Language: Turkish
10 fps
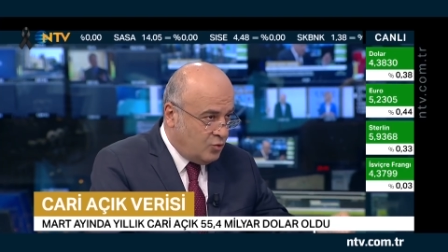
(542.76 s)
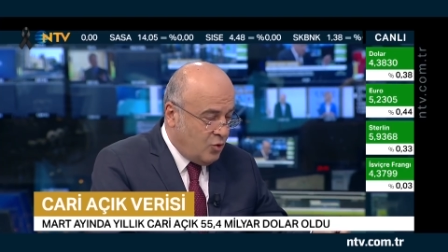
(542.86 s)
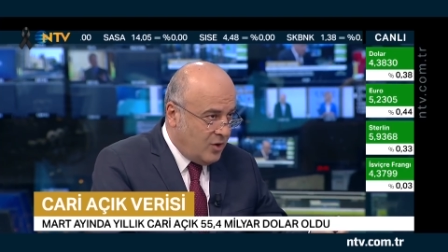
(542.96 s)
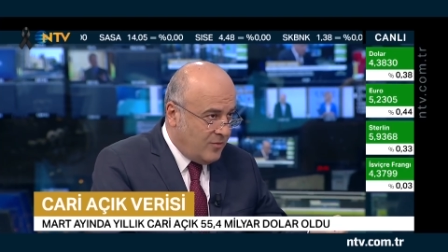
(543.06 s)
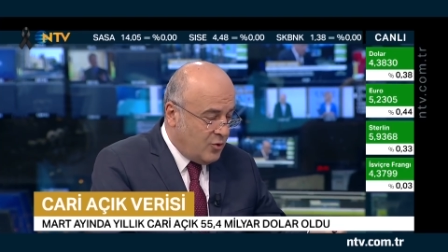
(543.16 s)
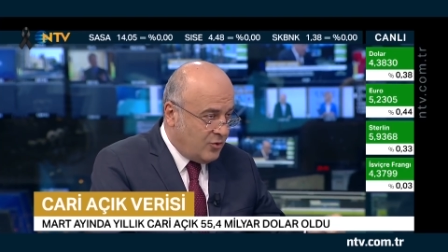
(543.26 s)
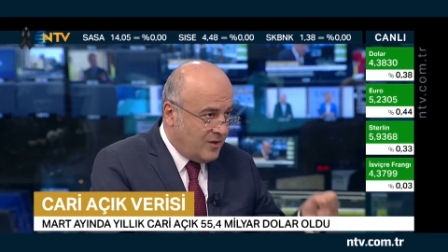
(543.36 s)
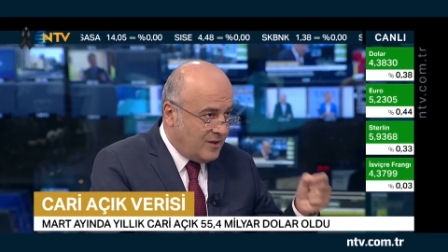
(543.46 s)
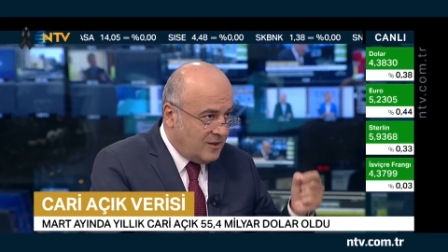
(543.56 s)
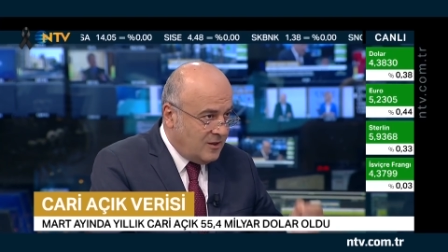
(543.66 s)
bu dönemine
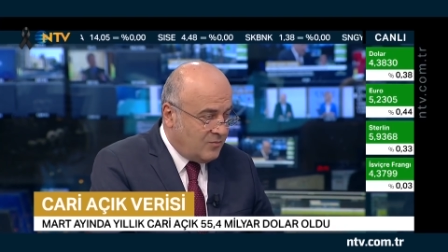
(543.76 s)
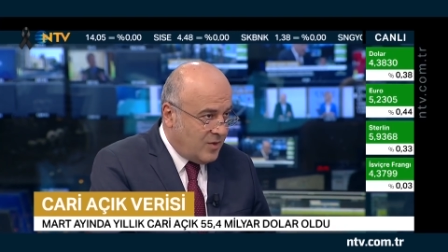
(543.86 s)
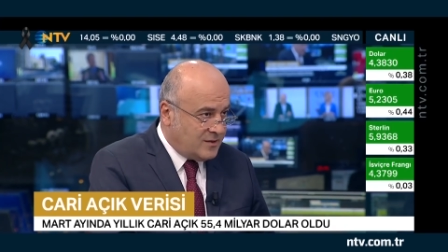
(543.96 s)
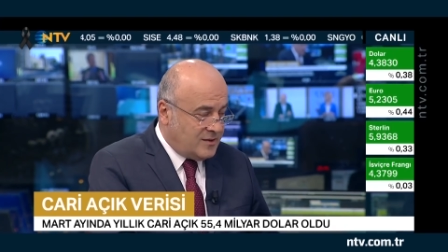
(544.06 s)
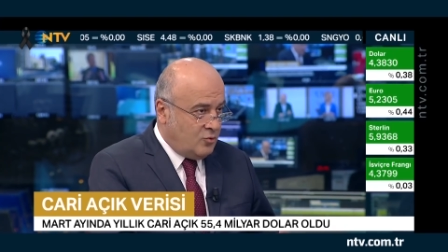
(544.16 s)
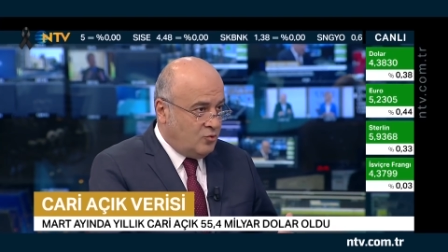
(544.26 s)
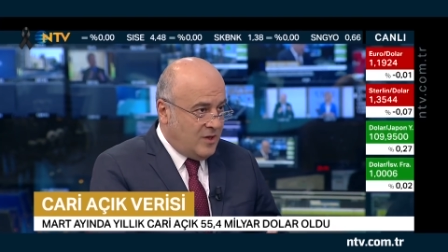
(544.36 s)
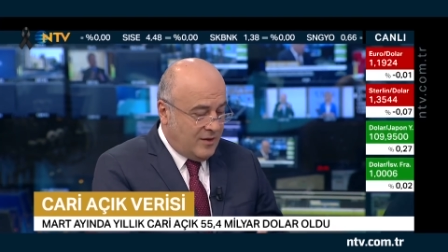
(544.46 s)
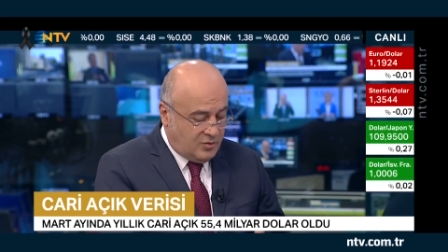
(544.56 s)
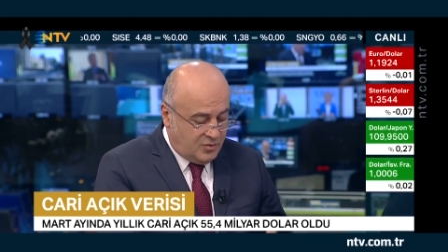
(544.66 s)
göre yıllık bazda
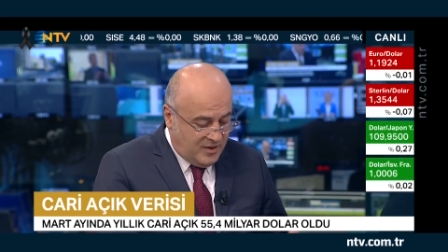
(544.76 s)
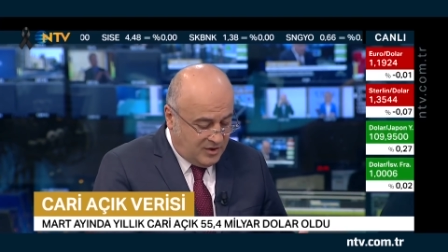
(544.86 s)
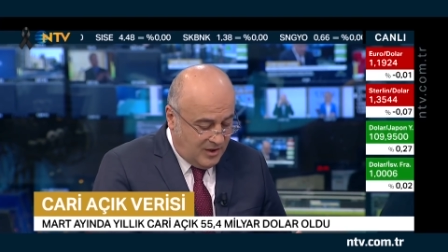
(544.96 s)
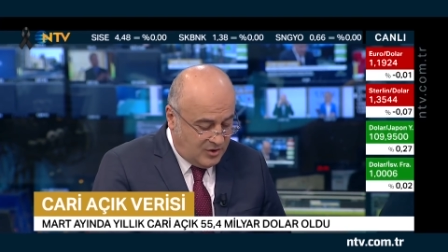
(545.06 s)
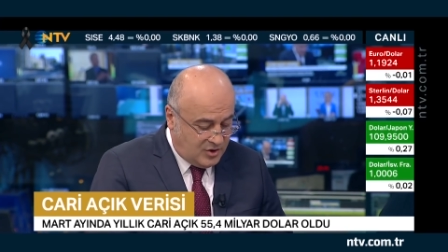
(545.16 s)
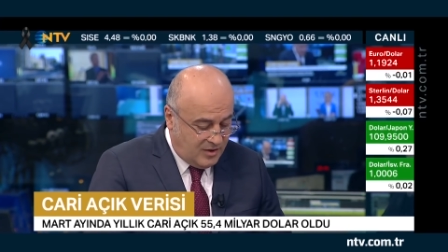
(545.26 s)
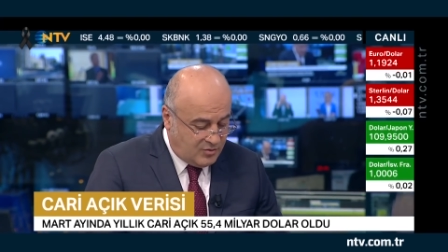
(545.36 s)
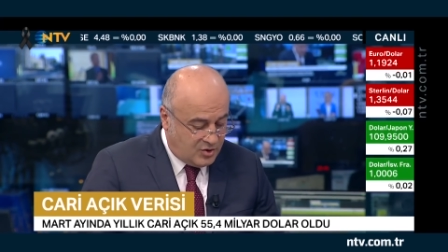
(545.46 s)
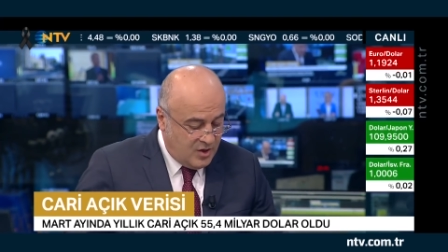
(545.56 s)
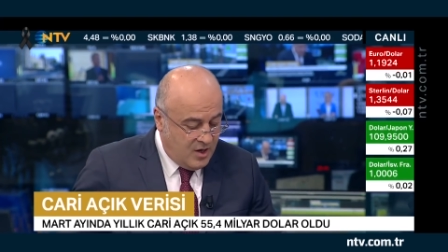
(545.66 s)
%65
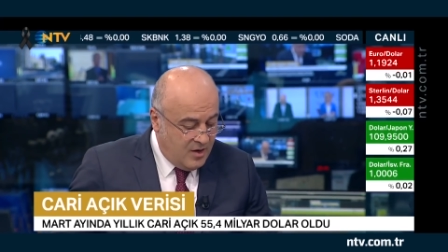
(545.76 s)
genişlemiş.